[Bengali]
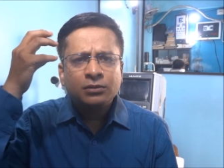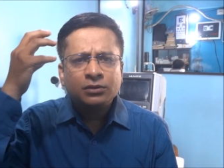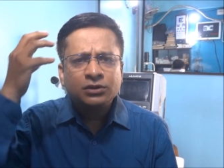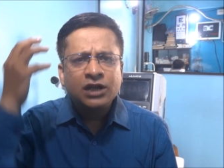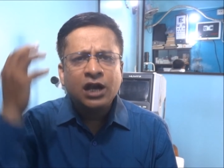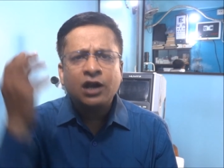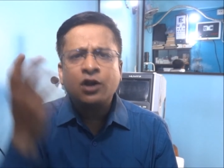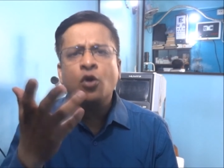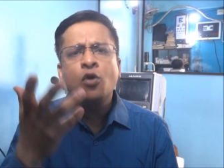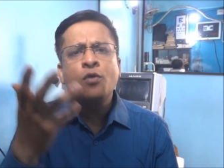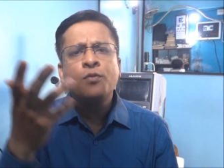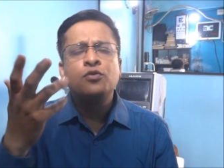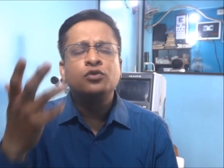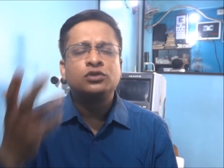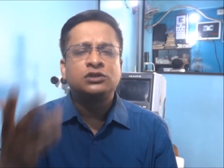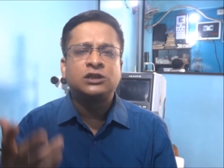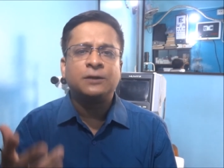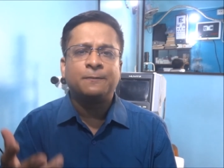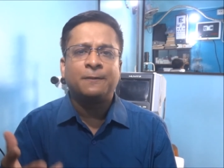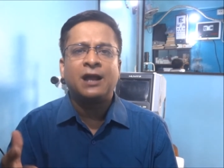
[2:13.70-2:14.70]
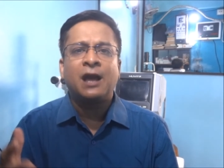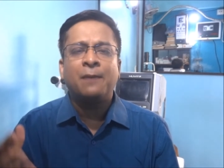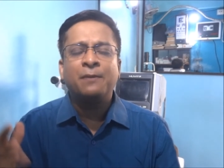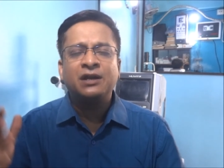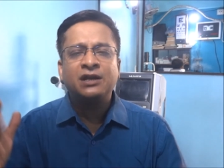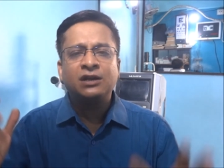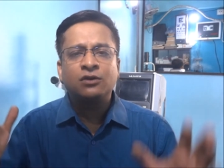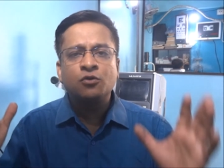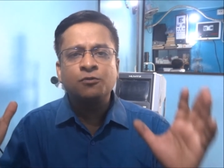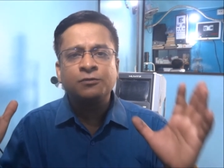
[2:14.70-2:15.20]
যে কেউ বুঝতে পারে আমি
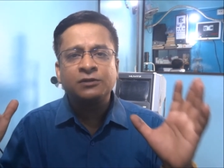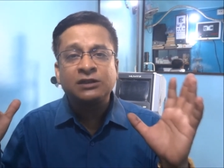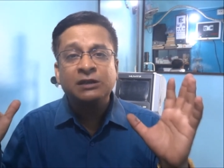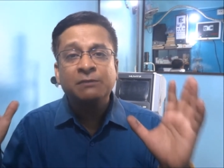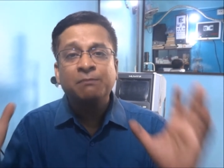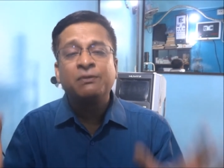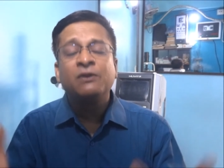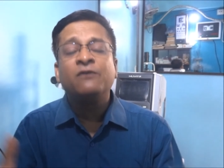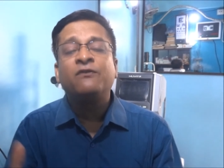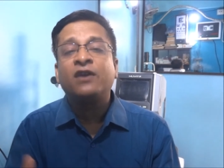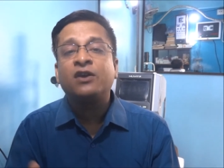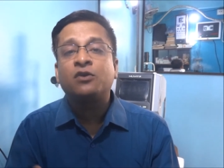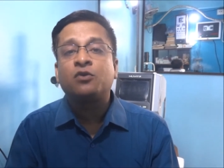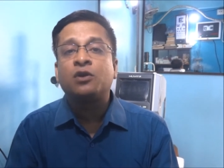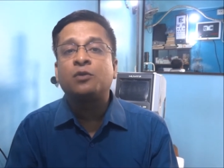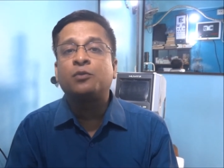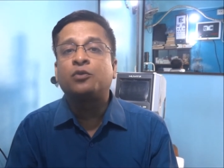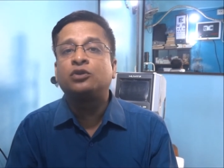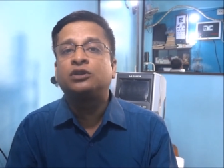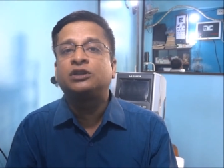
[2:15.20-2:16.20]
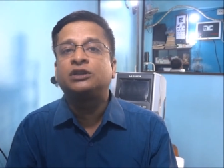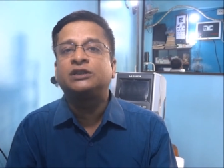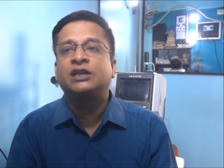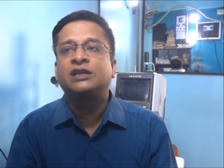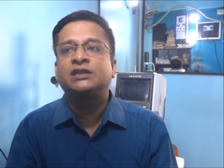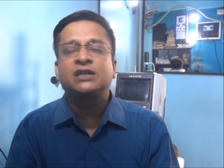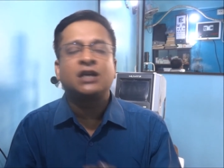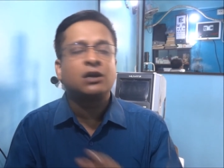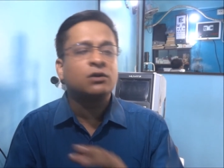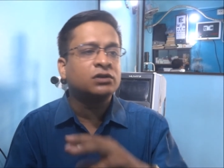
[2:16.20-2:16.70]
এটা খুব সিম্পলিফাই করে বলতে
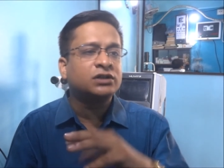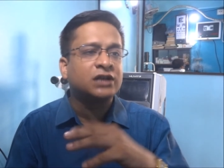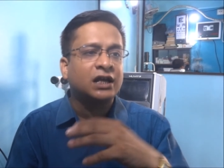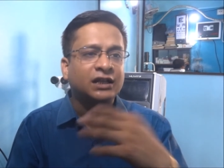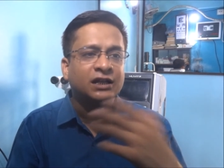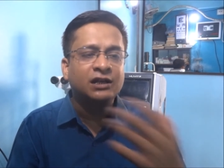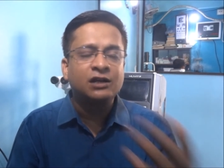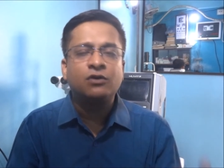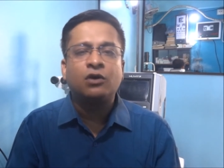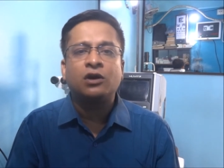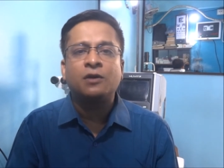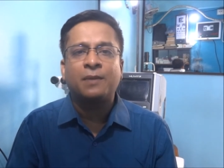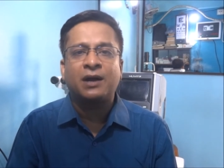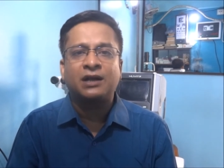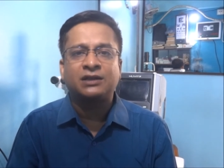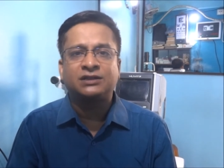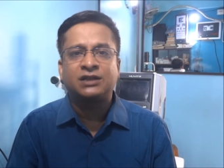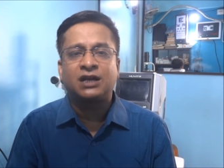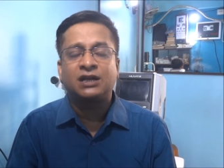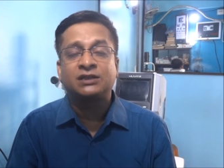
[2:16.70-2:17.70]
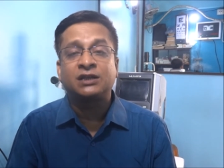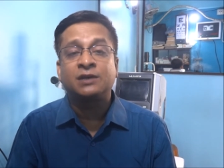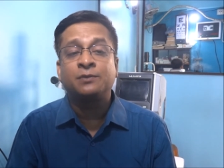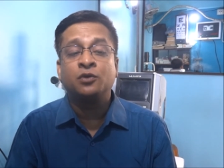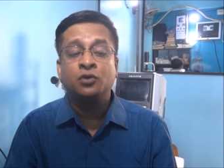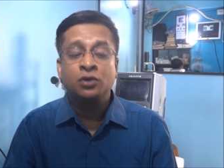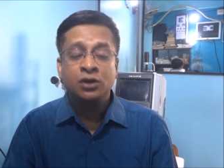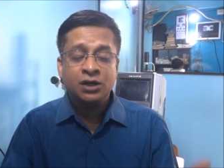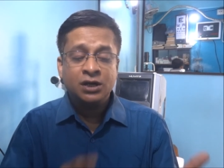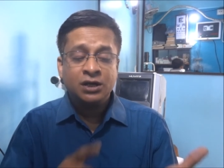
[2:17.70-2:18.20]
চাইছি কারণ যাদেরই ঘরে বাচ্চা আছে
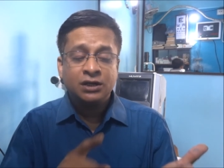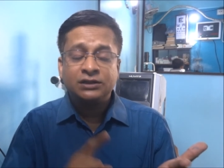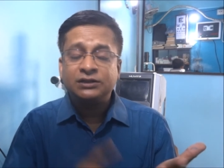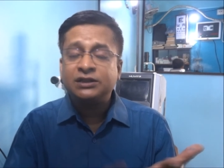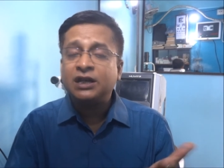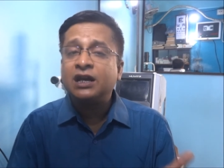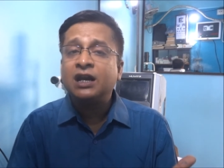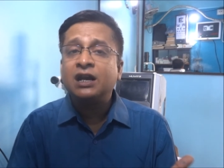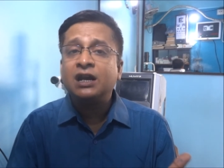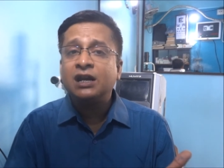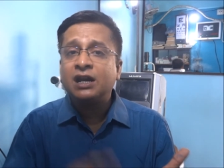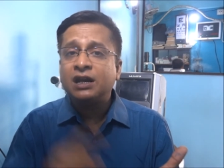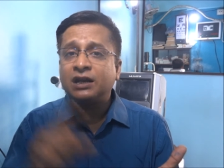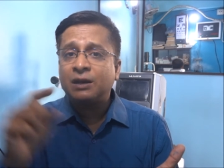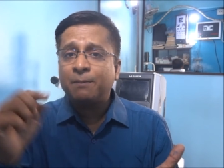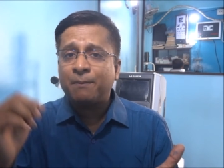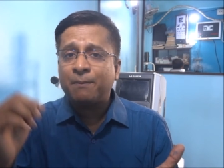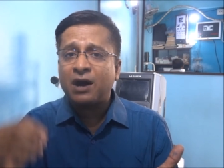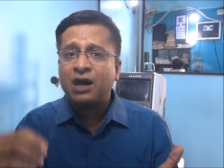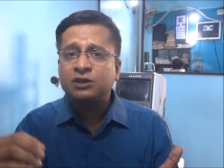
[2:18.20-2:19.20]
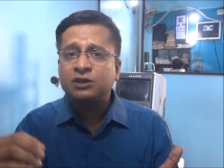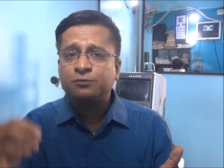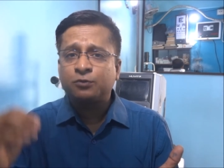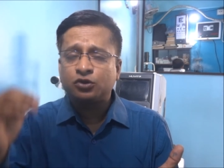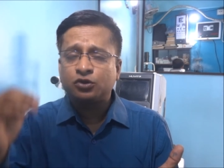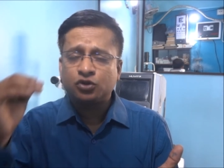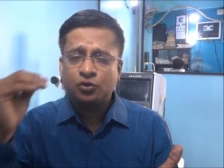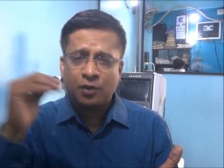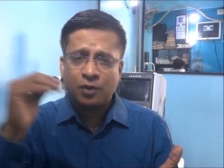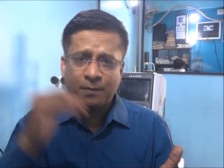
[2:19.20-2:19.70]
এবং জেনারেলি এটা পাঁচ
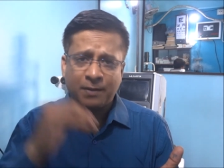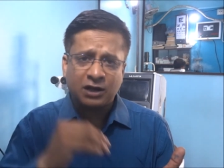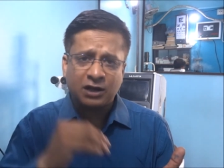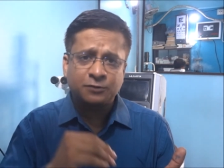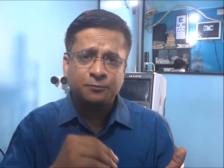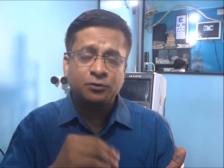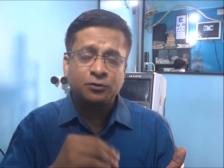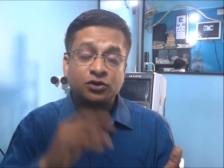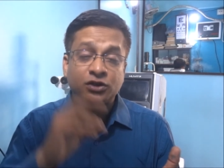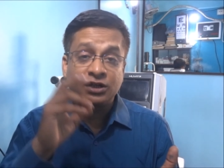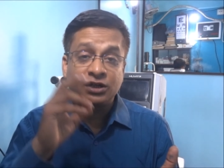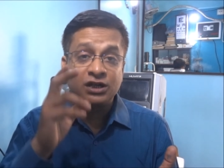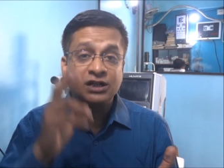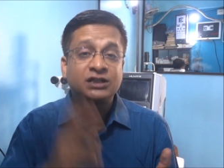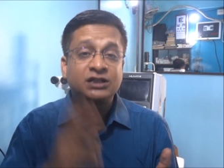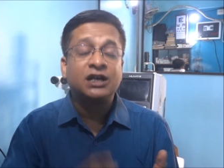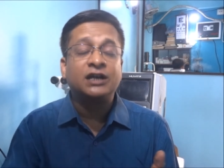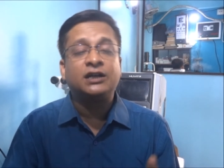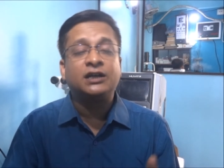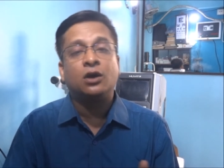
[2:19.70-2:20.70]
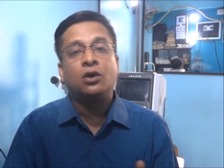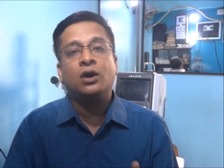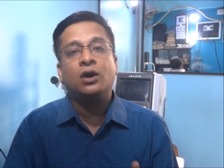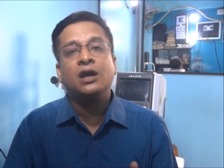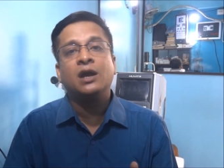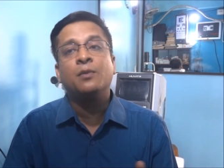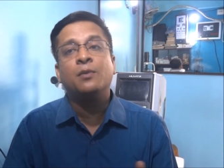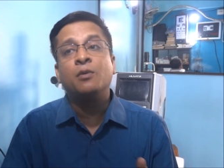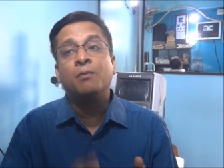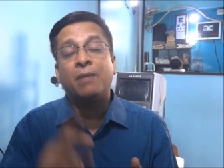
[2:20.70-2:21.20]
বছর বা পাঁচ বছরের নিচে এটা
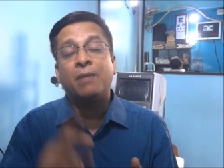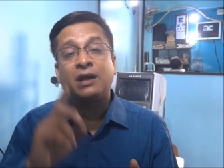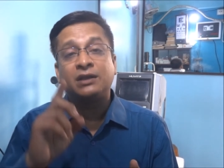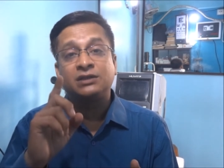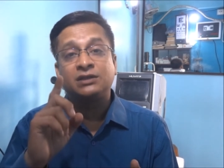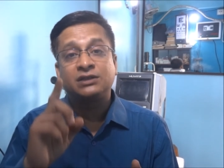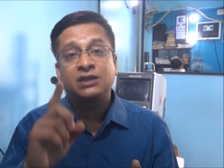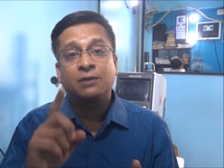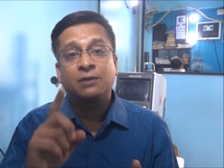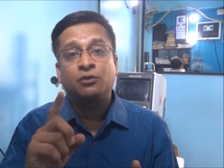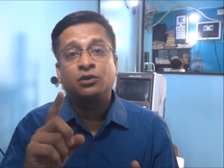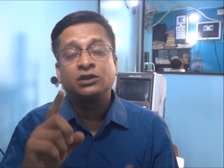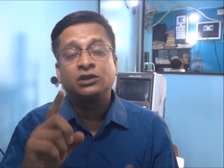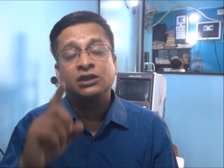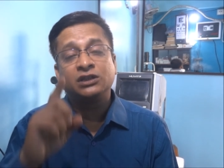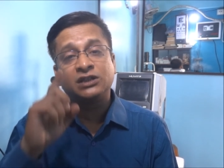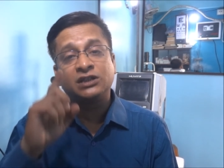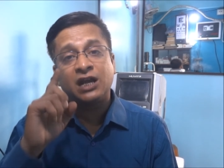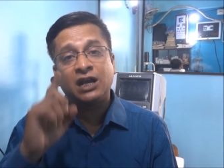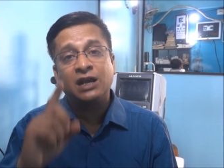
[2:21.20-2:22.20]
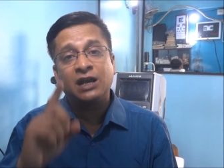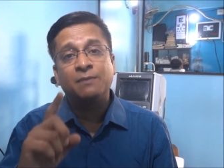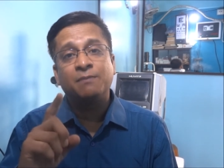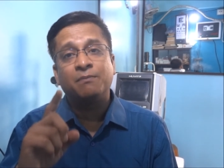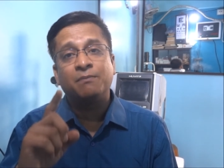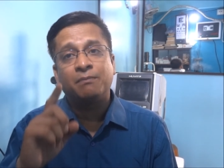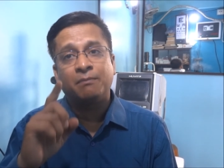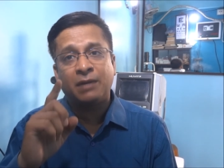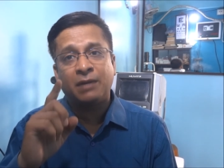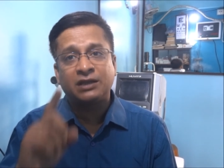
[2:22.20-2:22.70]
হয় এবং বাচ্চা বলতে ছেলে
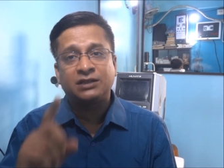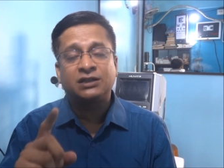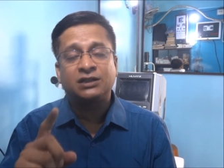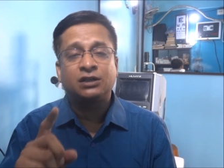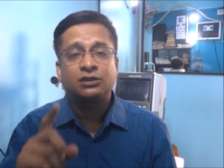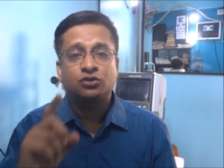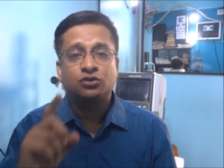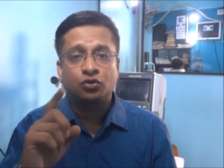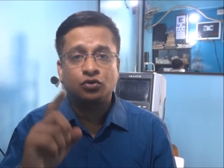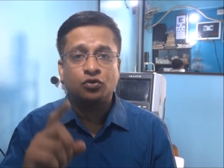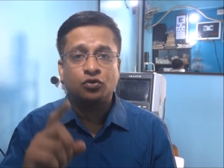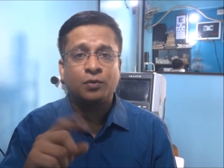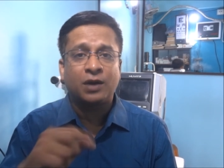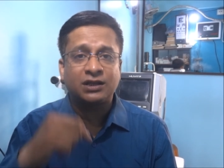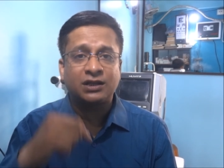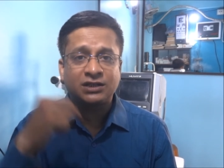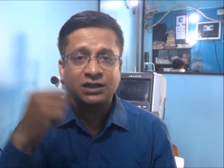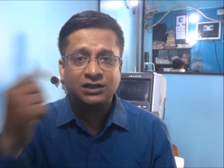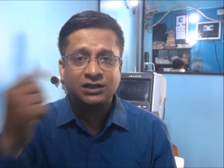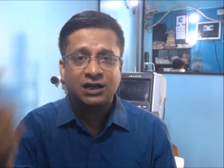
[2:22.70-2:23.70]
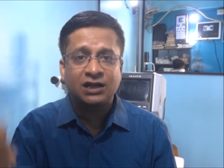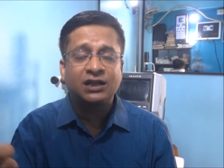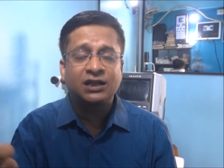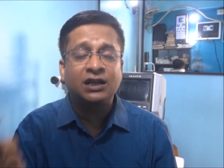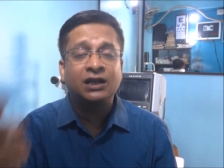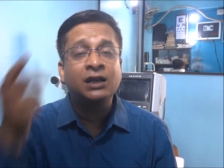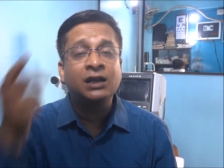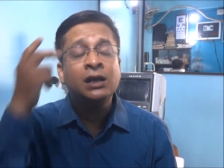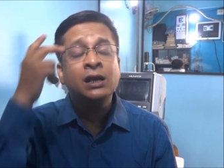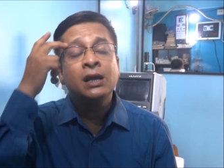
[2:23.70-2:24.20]
বাচ্চা ছোট বাচ্চা ছেলেদেরই